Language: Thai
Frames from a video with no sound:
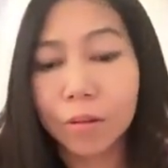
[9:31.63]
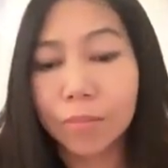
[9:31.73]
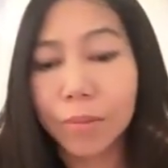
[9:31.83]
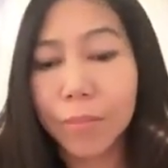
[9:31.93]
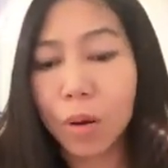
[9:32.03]

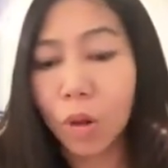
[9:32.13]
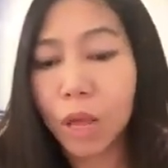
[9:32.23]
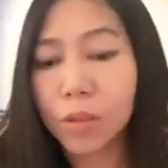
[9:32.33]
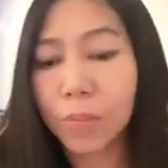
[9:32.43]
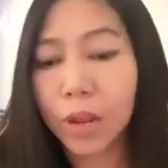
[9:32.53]
ประมาณร้อย
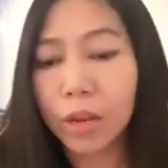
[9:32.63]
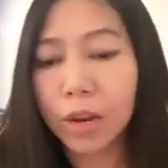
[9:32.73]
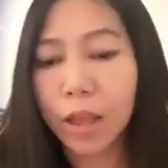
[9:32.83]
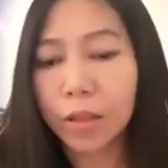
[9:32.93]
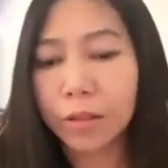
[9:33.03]
ห้าสิบเหรียญ
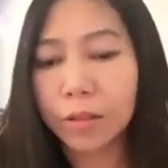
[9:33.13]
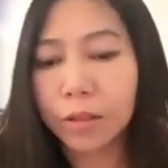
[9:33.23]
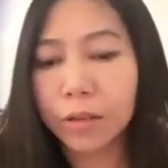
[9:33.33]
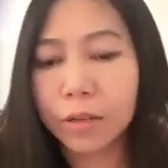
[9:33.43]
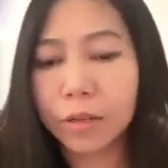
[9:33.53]
นี่แหละ
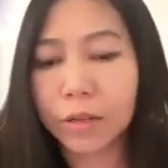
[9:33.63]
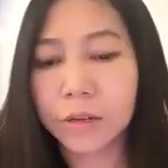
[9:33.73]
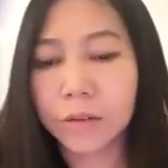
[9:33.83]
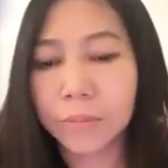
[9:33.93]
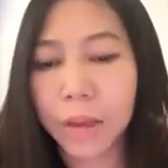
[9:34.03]
เออ
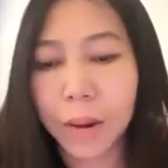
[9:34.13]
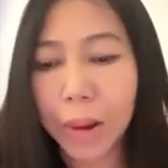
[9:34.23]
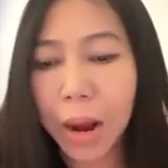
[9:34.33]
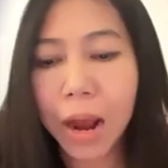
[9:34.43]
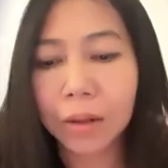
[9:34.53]
แพง
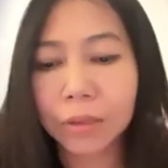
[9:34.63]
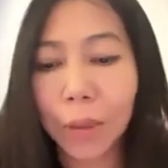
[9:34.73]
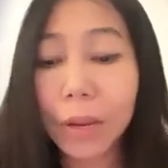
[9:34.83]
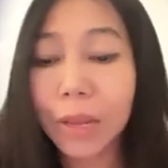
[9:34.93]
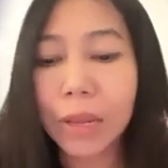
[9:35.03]
มากแต่
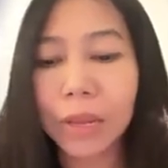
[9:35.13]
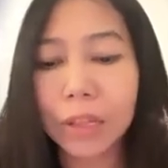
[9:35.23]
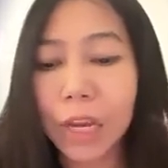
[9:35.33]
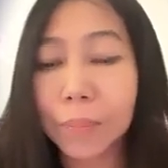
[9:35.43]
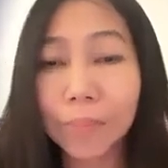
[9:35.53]
ไม่ดีอิน
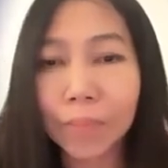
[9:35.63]
เทอร์เน็ต